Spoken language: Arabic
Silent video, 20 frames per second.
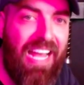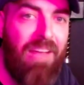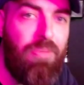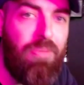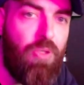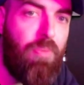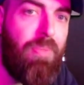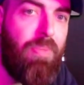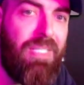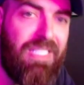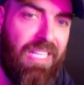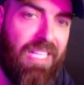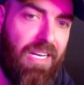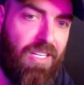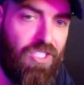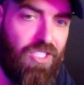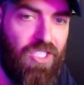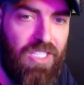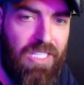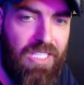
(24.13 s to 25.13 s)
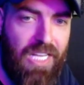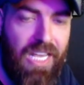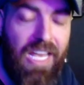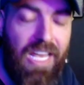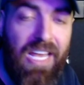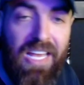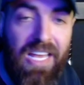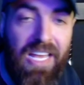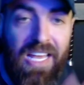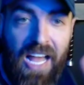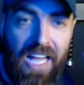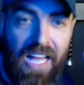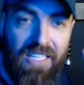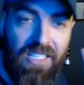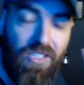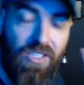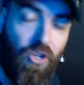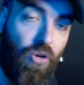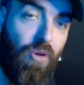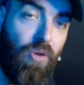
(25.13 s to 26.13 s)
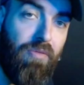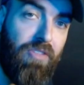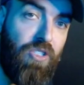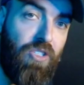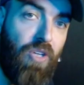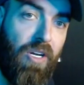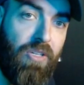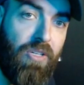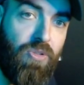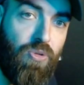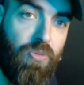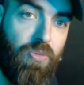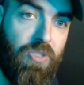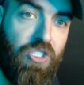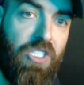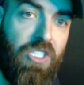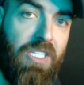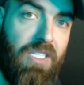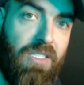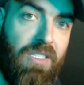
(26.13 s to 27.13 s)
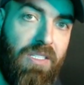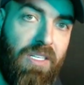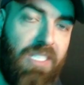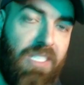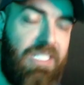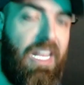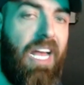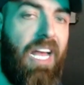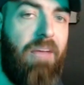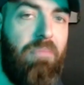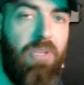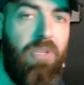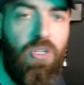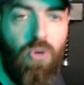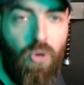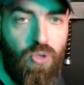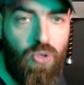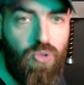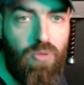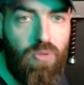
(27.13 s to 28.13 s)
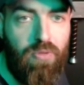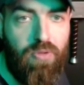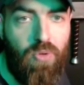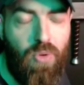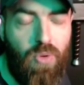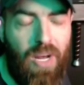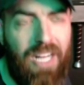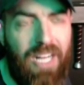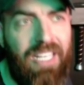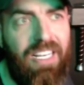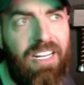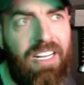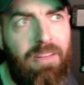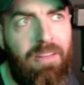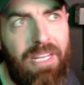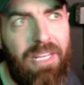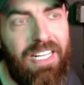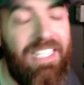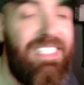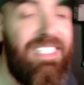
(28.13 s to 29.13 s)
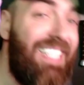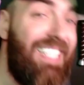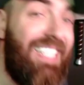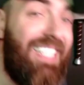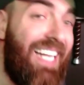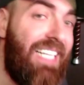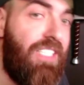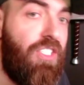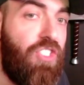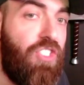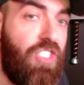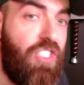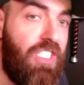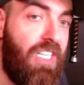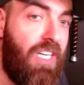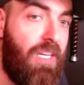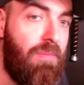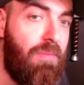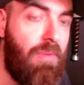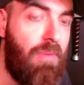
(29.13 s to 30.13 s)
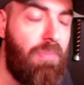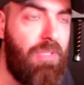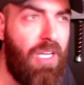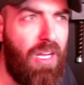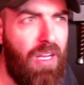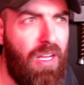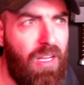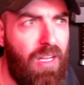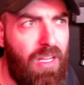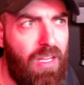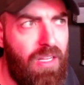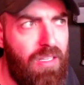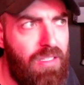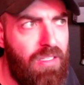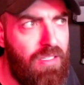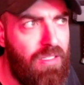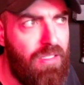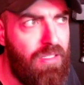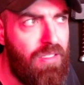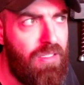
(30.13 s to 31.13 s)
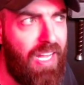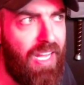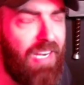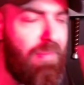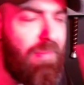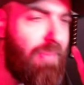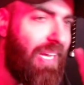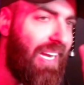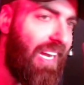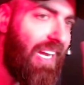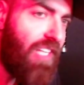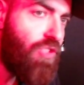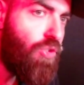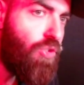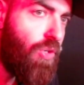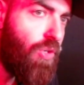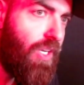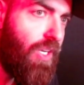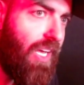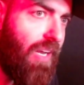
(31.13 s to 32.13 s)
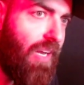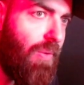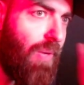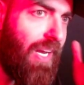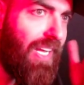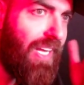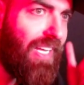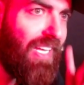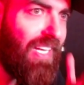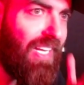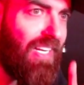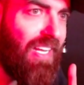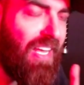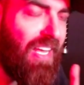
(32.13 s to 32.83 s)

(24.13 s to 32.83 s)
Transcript: سوبر سيل الجديدة حطيت لكم فيديو على اليوتيوب جديد اذا حابين روحوا شوفوه عن لعبه استراتيجيه مبدأها آه، قريب من كلاش رويال ولكن